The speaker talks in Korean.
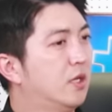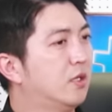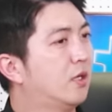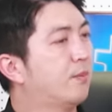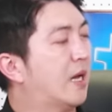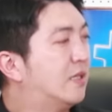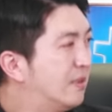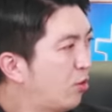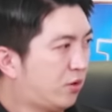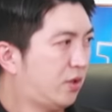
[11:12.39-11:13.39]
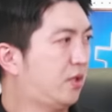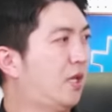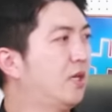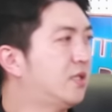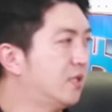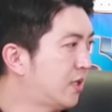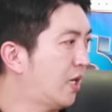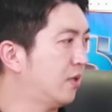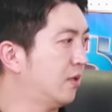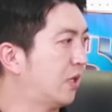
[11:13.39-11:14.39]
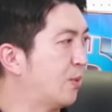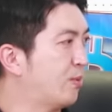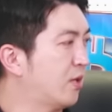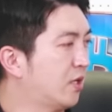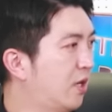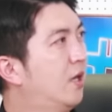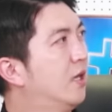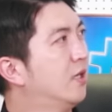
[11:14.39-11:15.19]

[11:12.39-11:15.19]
이게 마지못해 진짜 하는 느낌입니까?